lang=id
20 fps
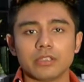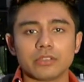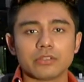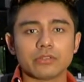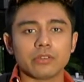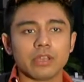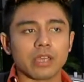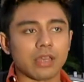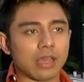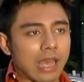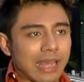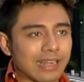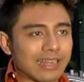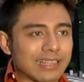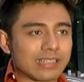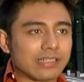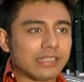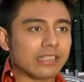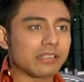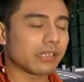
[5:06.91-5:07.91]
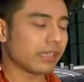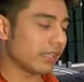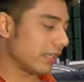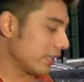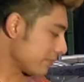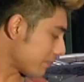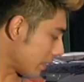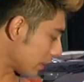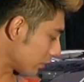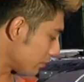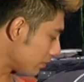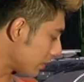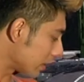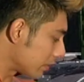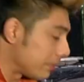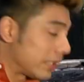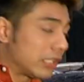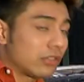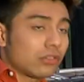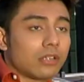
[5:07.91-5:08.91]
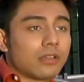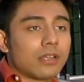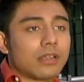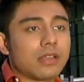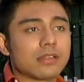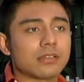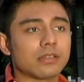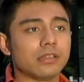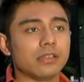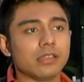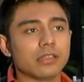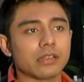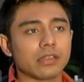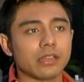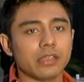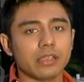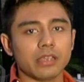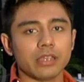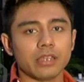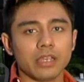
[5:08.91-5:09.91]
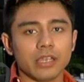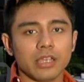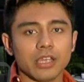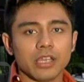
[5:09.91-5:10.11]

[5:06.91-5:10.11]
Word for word: juga ada sendiri, sepatu badminton ada sendiri.